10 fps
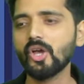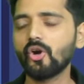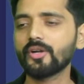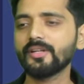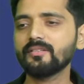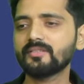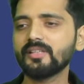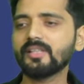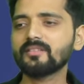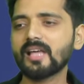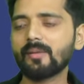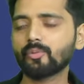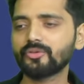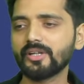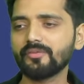और इस तरीके से
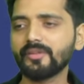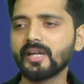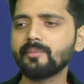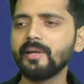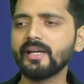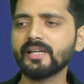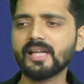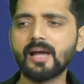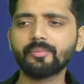आपको सर्टिफिकेट मिलेगा यहाँ